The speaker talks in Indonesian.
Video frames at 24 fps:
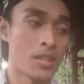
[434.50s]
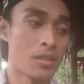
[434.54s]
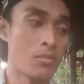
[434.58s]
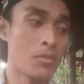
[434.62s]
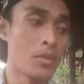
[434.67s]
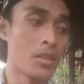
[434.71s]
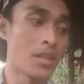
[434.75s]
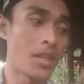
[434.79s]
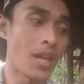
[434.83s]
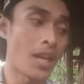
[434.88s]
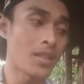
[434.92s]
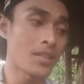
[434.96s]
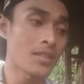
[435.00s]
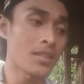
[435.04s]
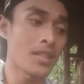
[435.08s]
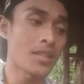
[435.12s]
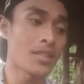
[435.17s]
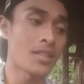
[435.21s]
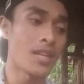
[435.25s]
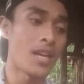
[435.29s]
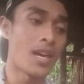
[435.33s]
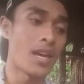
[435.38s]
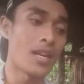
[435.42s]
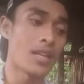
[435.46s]

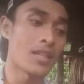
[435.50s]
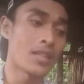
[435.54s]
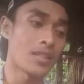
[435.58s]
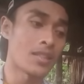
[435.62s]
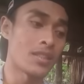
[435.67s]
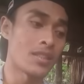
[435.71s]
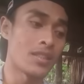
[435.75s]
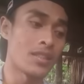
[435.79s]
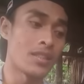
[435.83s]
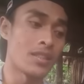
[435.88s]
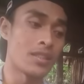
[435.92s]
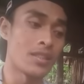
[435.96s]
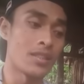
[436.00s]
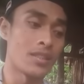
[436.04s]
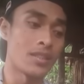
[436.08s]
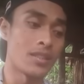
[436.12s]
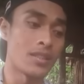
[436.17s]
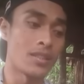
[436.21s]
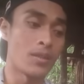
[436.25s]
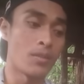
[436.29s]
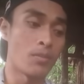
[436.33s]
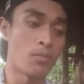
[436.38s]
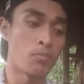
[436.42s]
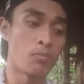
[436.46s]
sebenarnya
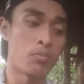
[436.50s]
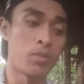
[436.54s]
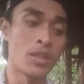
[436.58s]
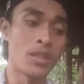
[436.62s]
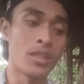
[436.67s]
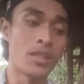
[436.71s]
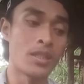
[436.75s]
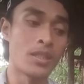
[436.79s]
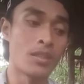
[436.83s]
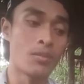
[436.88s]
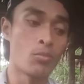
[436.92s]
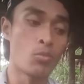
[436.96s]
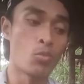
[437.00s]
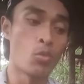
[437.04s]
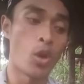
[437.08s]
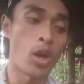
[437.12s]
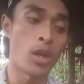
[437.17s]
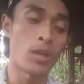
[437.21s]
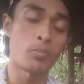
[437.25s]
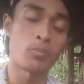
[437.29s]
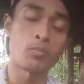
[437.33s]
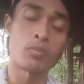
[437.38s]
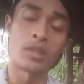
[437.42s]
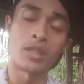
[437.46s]
dari
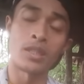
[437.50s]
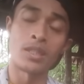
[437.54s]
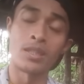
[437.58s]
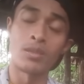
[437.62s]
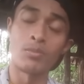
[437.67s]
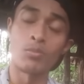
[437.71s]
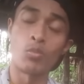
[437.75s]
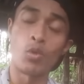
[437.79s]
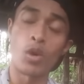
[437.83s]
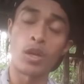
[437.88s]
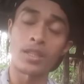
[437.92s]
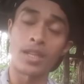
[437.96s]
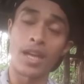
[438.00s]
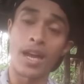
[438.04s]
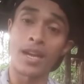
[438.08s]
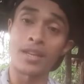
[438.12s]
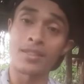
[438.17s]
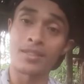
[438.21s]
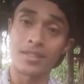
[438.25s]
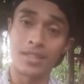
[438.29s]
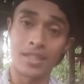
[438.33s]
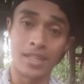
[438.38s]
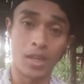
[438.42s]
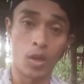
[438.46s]
penemuan-penemuan
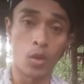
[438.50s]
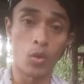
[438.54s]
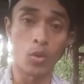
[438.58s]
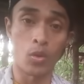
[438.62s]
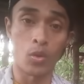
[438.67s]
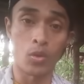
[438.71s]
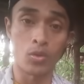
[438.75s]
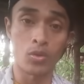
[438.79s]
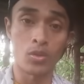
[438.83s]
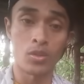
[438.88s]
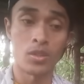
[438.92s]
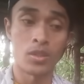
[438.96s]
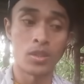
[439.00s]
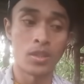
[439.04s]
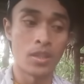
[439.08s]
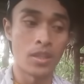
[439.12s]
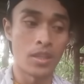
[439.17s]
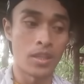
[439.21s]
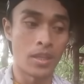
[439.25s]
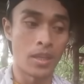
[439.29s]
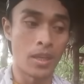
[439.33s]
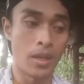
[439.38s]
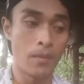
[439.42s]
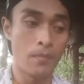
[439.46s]
arkeolog,
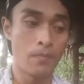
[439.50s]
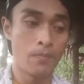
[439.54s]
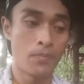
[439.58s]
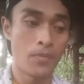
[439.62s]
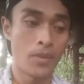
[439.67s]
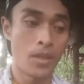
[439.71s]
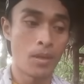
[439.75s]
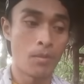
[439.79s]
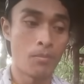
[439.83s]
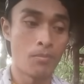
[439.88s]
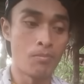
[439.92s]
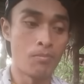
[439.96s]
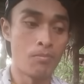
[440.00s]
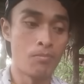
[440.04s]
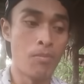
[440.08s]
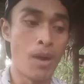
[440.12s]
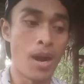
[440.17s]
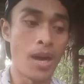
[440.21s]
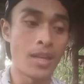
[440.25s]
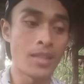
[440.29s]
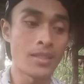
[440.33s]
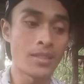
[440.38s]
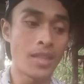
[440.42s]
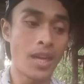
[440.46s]
ya,
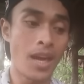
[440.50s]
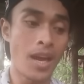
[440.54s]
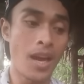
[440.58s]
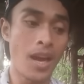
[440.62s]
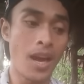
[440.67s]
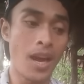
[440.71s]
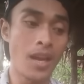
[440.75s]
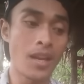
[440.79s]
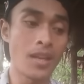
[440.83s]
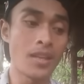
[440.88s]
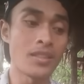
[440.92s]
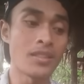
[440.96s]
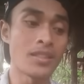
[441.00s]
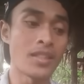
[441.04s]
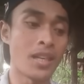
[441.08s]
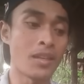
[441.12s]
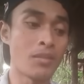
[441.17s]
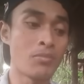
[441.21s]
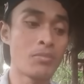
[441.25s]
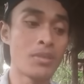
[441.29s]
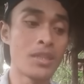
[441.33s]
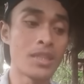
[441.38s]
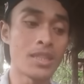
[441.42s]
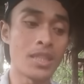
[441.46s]
banyak hal
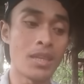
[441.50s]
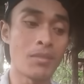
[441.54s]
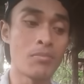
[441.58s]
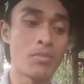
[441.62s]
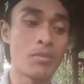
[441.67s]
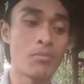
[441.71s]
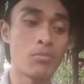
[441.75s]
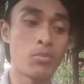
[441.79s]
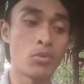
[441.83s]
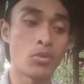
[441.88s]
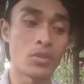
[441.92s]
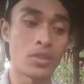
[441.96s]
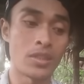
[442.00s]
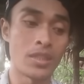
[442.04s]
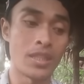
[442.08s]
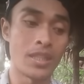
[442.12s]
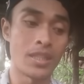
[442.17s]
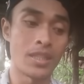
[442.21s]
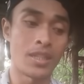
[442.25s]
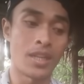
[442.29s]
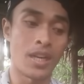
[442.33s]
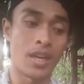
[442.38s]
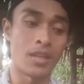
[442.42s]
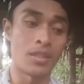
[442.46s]
yang bisa
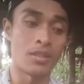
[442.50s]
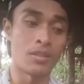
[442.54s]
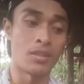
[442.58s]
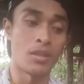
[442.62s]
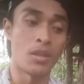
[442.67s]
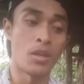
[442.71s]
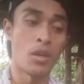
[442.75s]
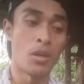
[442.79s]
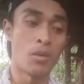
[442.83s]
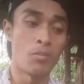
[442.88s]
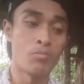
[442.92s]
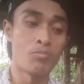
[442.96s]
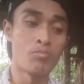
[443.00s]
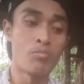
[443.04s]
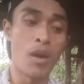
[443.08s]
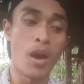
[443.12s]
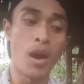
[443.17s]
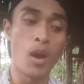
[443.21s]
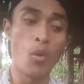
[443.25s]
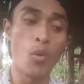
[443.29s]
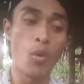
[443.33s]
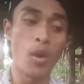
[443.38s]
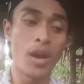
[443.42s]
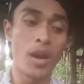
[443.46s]
membuktikan
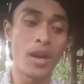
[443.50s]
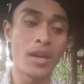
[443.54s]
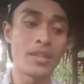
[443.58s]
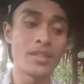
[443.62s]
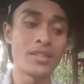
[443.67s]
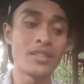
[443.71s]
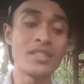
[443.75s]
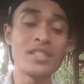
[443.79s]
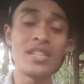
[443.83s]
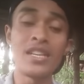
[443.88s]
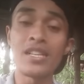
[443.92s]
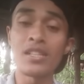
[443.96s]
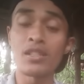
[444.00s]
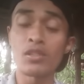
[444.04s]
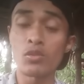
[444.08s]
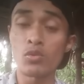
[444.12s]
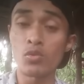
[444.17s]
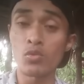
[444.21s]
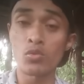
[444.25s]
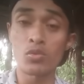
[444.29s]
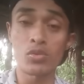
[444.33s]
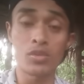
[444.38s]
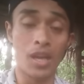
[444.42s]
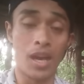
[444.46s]
bahwa
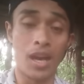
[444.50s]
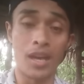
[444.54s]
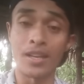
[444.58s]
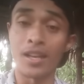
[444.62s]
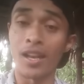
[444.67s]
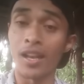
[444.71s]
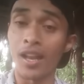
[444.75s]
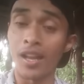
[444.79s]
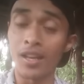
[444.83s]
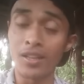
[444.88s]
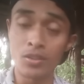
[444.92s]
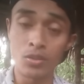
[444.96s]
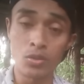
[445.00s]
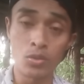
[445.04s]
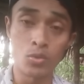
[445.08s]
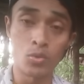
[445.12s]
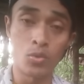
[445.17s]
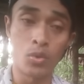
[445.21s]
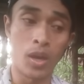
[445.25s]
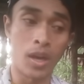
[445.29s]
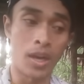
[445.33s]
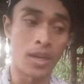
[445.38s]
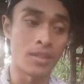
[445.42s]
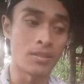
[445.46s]
Yesus adalah
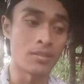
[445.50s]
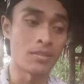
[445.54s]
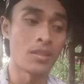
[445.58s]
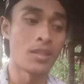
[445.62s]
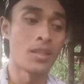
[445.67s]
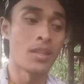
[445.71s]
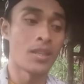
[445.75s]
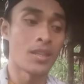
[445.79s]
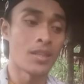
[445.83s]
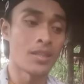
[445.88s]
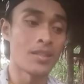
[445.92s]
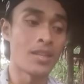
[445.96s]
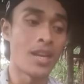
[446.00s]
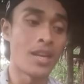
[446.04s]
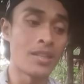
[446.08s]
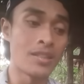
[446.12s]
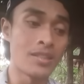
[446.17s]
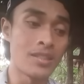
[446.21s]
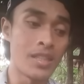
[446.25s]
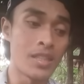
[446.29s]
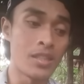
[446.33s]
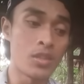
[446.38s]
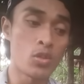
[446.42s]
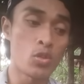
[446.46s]
Tuhan
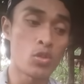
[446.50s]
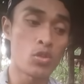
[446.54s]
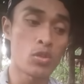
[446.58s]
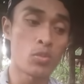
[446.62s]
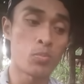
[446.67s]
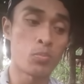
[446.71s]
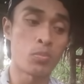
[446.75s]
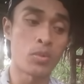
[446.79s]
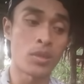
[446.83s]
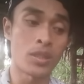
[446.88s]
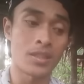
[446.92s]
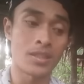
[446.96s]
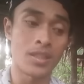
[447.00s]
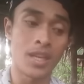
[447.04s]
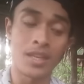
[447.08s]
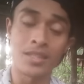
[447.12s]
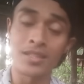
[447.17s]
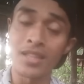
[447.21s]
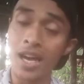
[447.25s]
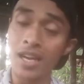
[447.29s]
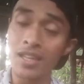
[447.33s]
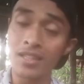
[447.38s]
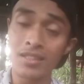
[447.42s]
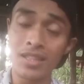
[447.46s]
dan Yesus pernah
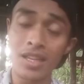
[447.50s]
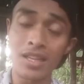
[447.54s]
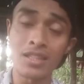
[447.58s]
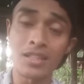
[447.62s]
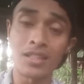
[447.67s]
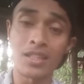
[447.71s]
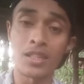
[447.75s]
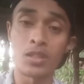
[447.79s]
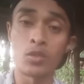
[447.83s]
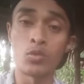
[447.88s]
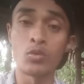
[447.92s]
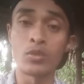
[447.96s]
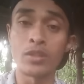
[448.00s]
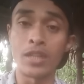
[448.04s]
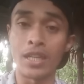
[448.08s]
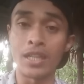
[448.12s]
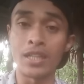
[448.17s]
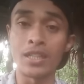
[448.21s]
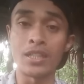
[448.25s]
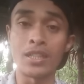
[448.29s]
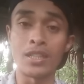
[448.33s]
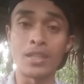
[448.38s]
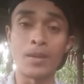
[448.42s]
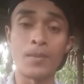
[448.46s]
datang ke
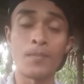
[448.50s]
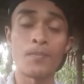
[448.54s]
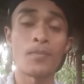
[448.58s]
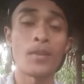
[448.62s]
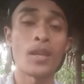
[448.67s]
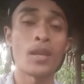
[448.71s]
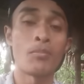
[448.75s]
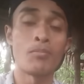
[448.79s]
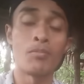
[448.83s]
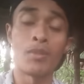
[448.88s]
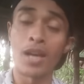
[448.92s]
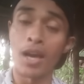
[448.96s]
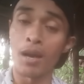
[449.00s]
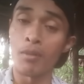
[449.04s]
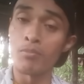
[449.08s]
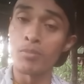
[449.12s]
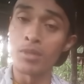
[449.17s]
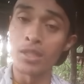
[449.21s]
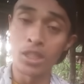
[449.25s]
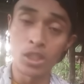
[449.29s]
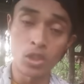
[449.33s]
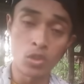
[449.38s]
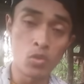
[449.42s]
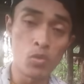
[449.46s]
dunia ini
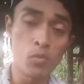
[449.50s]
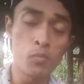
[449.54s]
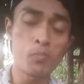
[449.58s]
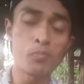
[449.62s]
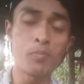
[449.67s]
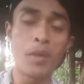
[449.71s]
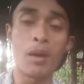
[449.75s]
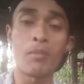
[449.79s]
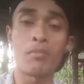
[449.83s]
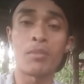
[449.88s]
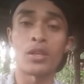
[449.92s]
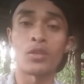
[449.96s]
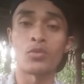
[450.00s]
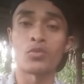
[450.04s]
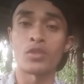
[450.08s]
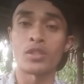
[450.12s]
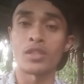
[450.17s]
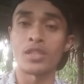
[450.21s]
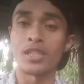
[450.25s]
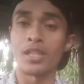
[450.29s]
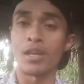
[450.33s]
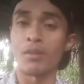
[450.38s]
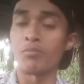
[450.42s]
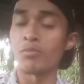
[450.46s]
mengambil rupa
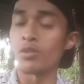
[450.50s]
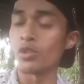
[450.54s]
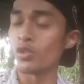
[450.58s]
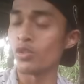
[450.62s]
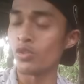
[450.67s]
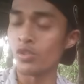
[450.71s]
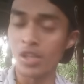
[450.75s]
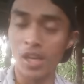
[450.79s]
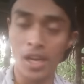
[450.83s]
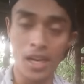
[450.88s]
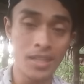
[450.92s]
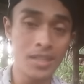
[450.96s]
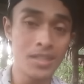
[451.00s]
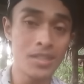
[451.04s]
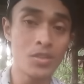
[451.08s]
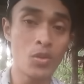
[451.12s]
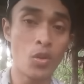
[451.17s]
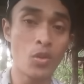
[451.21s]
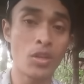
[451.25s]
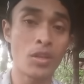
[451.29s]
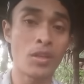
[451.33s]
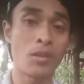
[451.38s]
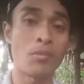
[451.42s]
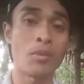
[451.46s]
manusia menjadi
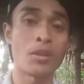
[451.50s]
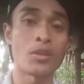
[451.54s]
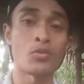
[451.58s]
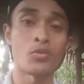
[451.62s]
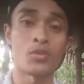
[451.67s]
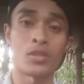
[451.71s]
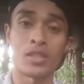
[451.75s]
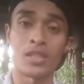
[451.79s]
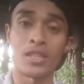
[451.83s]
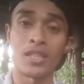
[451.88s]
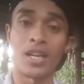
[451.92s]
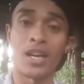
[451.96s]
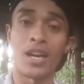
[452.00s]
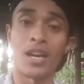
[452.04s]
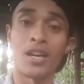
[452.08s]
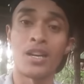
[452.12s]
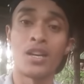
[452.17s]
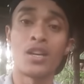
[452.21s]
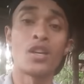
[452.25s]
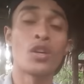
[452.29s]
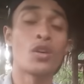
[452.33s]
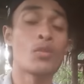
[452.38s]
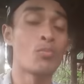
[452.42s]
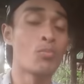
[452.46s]
seorang manusia
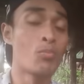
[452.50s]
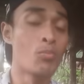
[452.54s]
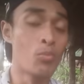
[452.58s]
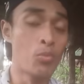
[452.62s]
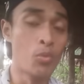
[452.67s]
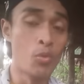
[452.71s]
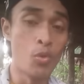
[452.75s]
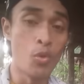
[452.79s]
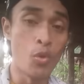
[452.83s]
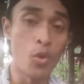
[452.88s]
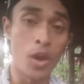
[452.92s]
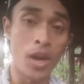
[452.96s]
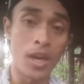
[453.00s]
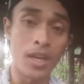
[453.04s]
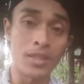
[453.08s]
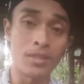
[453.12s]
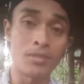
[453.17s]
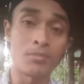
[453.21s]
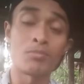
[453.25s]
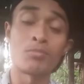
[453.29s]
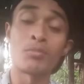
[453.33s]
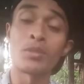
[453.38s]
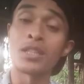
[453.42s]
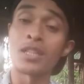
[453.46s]

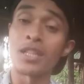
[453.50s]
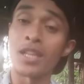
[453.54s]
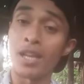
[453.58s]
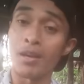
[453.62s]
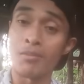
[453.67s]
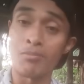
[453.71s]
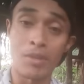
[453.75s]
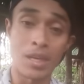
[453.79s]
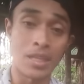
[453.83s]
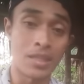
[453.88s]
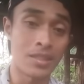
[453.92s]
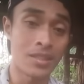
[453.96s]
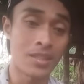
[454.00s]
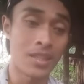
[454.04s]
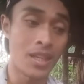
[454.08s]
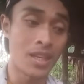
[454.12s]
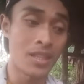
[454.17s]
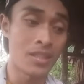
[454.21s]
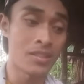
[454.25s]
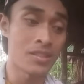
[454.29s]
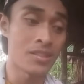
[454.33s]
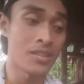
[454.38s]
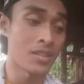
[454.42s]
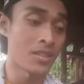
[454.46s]
buat
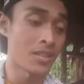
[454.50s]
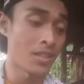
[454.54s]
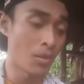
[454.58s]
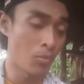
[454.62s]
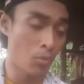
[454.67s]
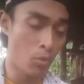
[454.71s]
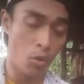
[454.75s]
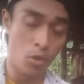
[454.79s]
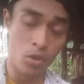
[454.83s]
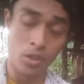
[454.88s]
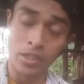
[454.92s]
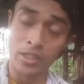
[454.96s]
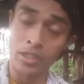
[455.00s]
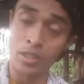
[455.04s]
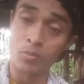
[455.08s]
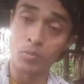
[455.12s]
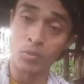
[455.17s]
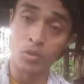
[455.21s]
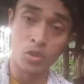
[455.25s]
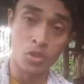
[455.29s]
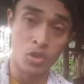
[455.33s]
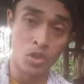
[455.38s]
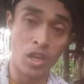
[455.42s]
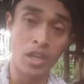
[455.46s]
menyelamatkan setiap orang
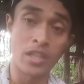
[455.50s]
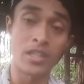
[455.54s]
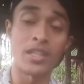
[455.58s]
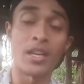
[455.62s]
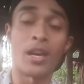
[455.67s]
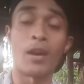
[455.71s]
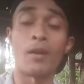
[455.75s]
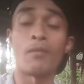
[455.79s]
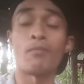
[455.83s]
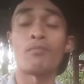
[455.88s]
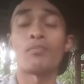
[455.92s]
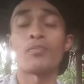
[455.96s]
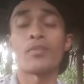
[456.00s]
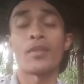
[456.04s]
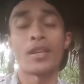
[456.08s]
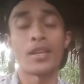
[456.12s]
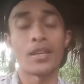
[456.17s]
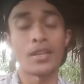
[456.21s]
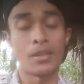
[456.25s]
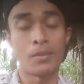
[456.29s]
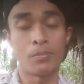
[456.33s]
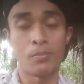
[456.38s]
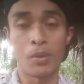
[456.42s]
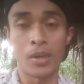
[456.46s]
yang percaya
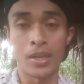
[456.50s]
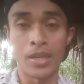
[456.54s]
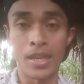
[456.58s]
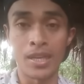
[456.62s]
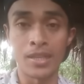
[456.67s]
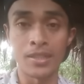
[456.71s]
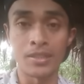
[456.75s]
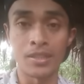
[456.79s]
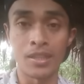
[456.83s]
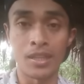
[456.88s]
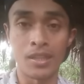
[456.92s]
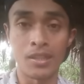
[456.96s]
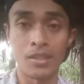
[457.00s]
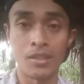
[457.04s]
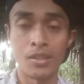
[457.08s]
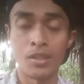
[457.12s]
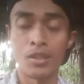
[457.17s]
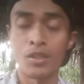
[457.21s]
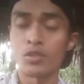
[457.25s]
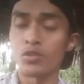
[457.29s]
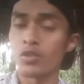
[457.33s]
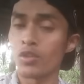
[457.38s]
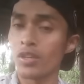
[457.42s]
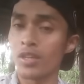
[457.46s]
kepadanya.
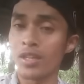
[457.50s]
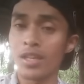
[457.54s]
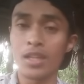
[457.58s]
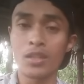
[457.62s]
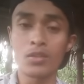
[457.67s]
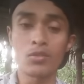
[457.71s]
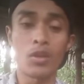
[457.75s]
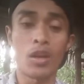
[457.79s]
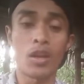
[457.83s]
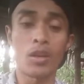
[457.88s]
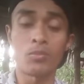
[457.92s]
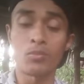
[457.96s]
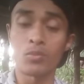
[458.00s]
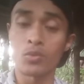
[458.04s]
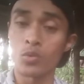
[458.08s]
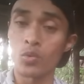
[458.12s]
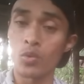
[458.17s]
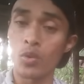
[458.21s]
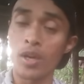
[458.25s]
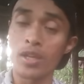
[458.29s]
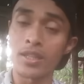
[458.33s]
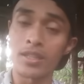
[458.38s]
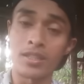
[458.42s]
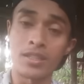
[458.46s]
Saudaraku dalam
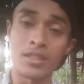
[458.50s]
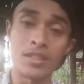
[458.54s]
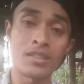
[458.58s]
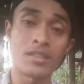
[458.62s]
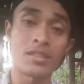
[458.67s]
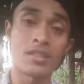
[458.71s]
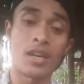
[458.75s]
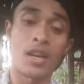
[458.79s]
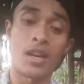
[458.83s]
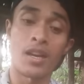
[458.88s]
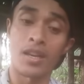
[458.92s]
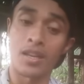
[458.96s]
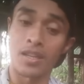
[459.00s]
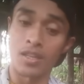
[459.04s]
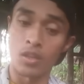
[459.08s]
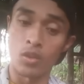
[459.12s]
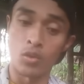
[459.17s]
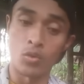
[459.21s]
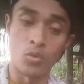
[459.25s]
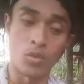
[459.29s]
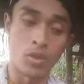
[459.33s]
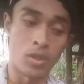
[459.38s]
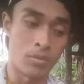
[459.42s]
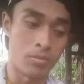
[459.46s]
Tuhan ini sangat
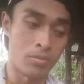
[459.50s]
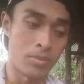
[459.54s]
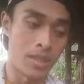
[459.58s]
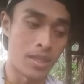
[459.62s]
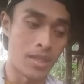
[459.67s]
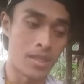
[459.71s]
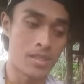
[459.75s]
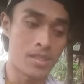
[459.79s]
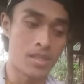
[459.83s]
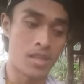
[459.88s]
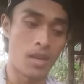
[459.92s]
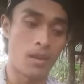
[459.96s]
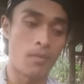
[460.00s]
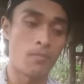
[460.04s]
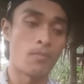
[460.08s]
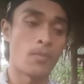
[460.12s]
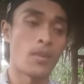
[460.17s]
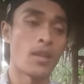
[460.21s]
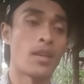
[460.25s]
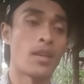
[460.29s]
luar biasa.